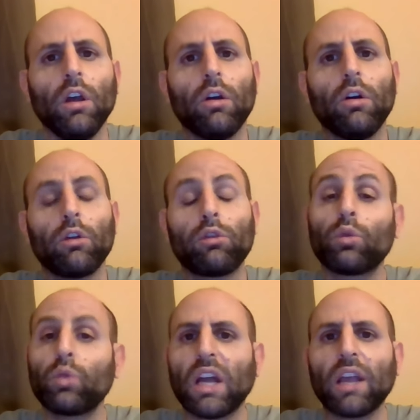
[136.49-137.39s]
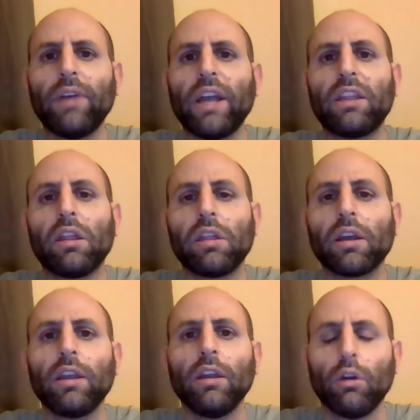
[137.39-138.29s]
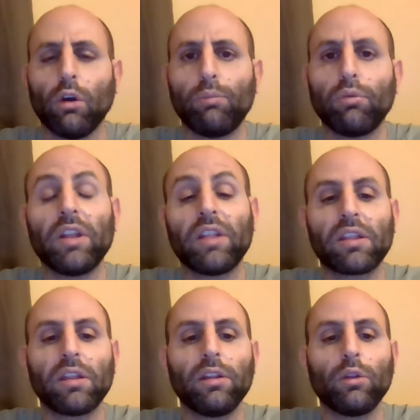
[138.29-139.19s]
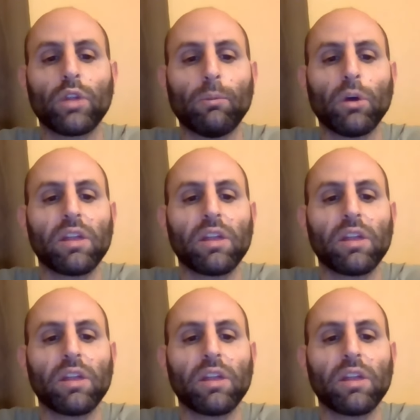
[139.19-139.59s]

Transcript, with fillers: euh, surtout que l'arrivée a été serrée euh, pour les accessites notamment,